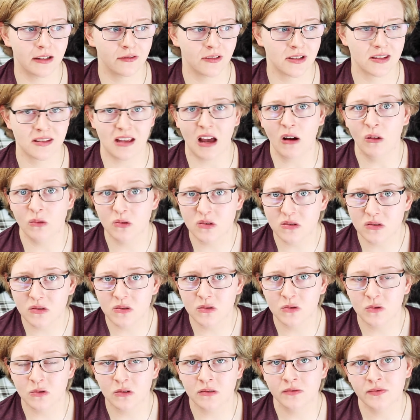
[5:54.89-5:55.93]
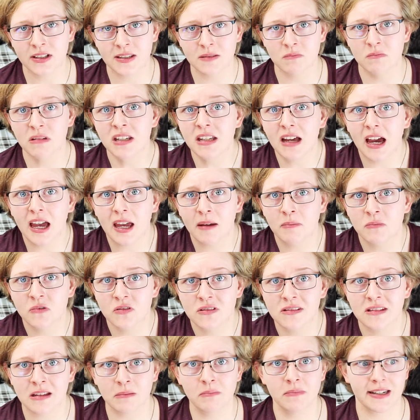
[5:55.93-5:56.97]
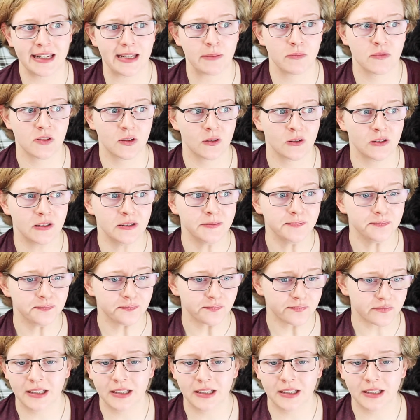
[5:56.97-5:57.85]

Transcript: etwas auszusuchen, was mit einem zusammenleben soll.